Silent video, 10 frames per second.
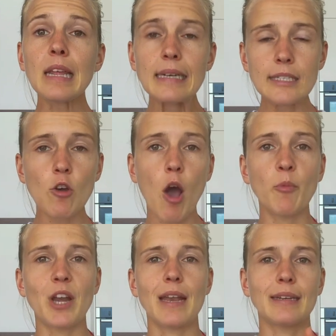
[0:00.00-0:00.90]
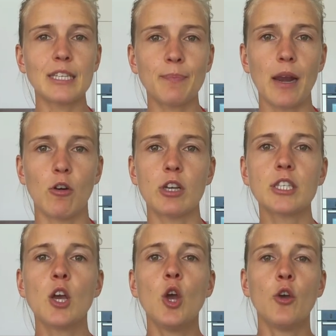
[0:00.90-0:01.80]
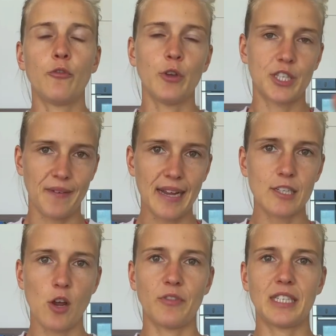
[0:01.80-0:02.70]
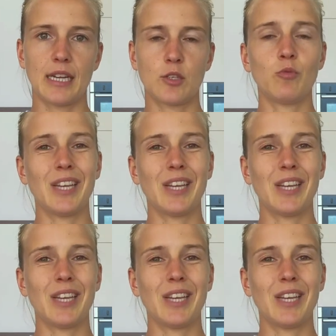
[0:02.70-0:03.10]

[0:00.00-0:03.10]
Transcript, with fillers: Diese hormonelle Disbalance führt zwangsläufig dazu,